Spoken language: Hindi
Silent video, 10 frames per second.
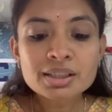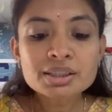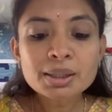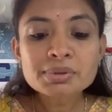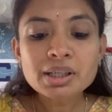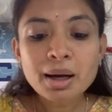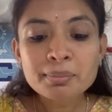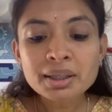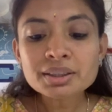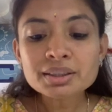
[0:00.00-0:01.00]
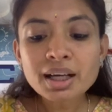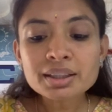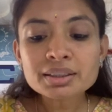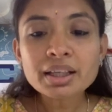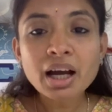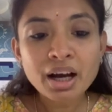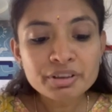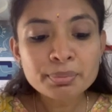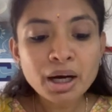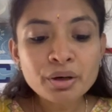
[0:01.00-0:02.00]
जब सामान्य ज्ञान के
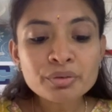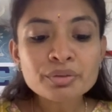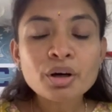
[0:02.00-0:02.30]
आविर्भाव